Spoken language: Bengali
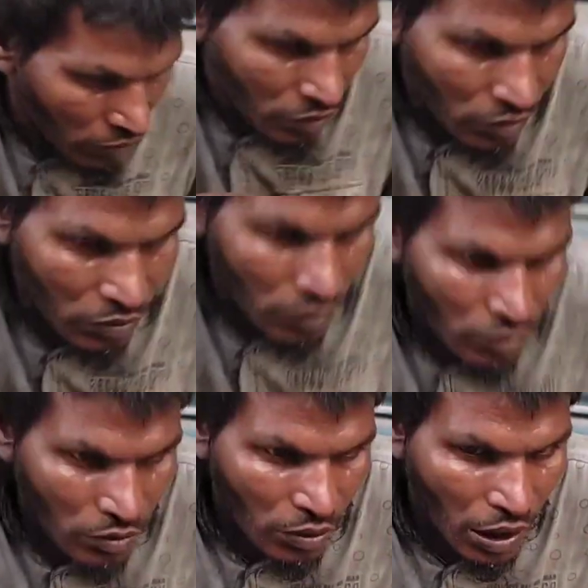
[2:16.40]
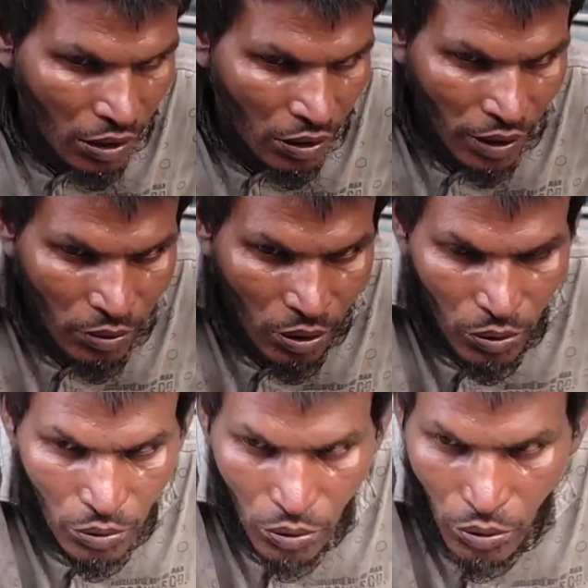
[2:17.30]
আমাদেরকে কমেন্টের মাধ্যমে
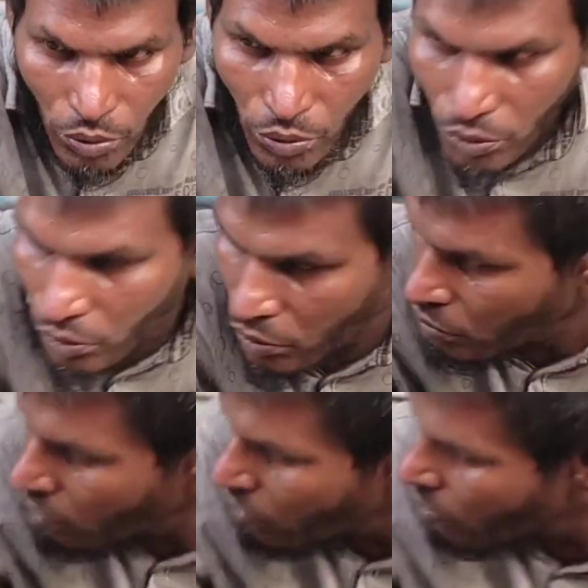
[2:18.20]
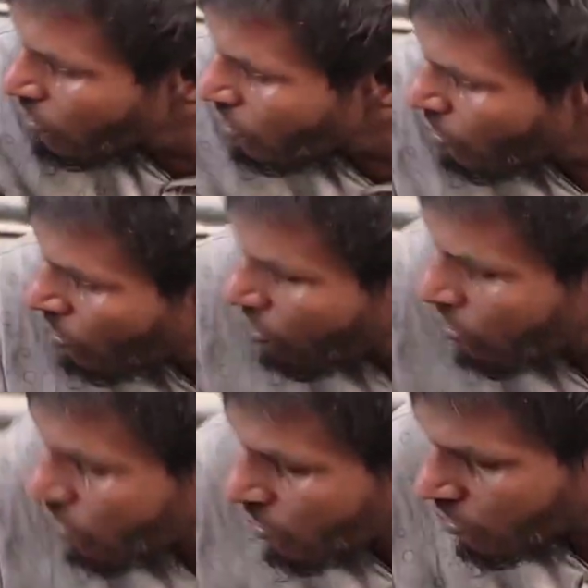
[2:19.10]
জানাবেন অথবা
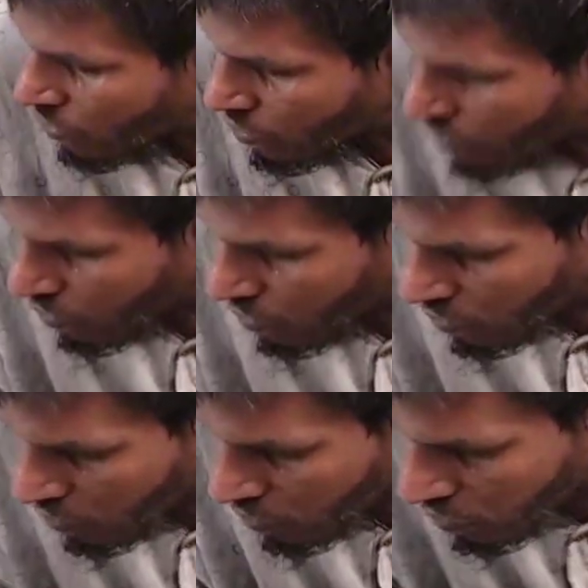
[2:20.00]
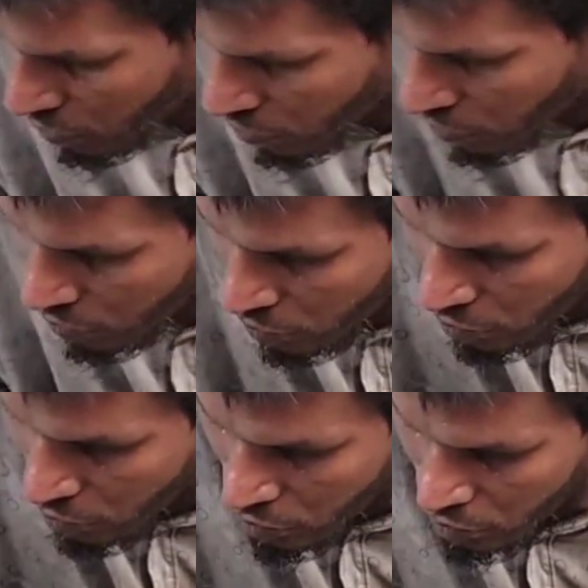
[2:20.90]
আপনারা
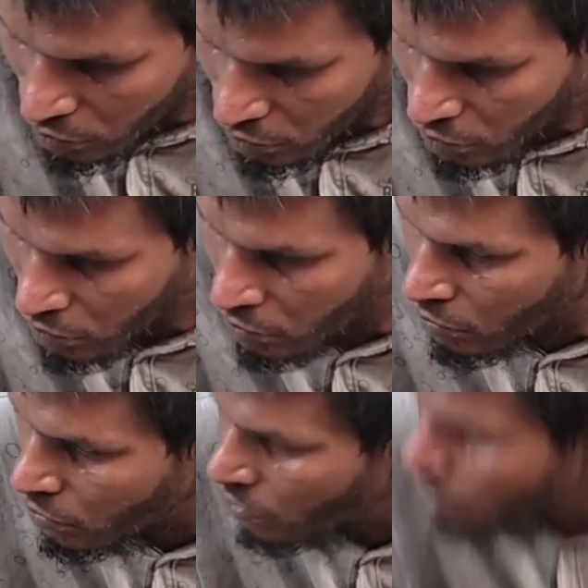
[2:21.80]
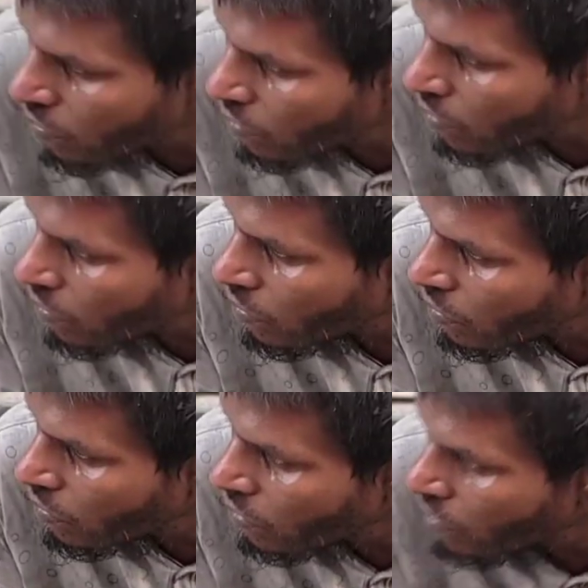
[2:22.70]
তাকে যদি রাস্তাঘাটে অন্য
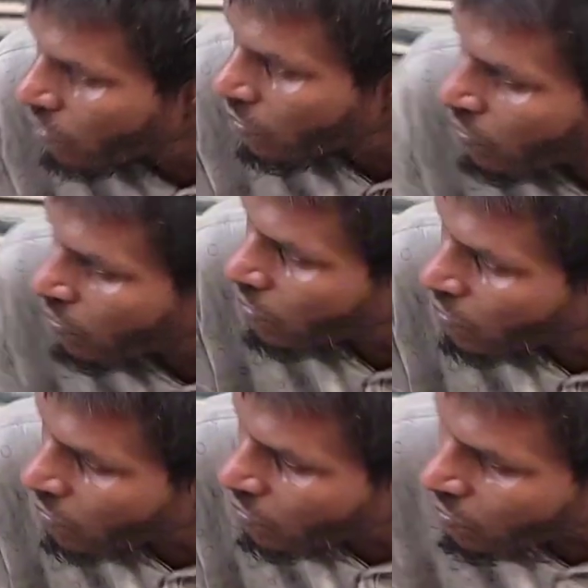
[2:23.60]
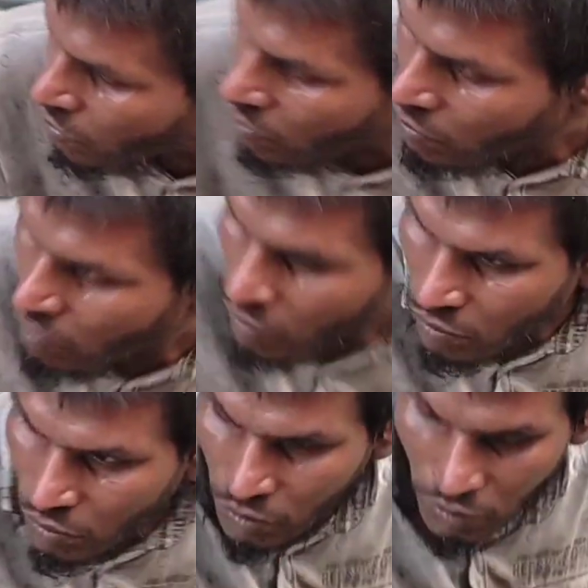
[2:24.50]
কোথাও দেখেন তাকে তার
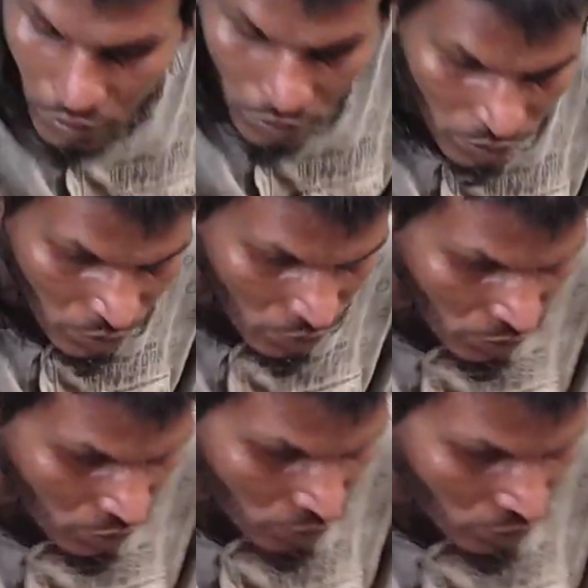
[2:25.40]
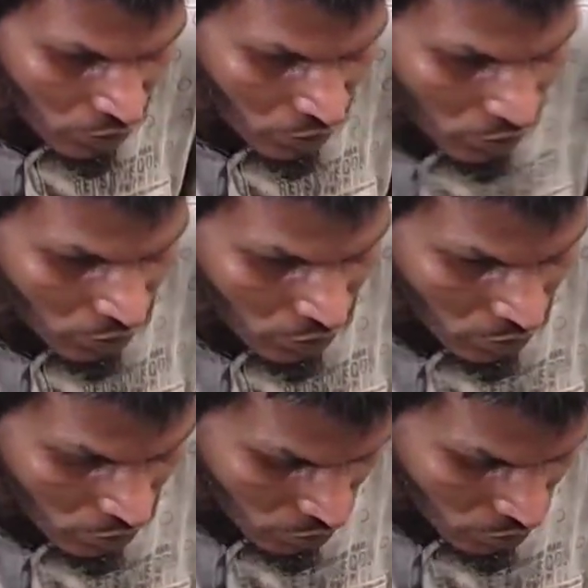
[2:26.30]
বাড়িতে পৌঁছে দেওয়ার ব্যবস্থা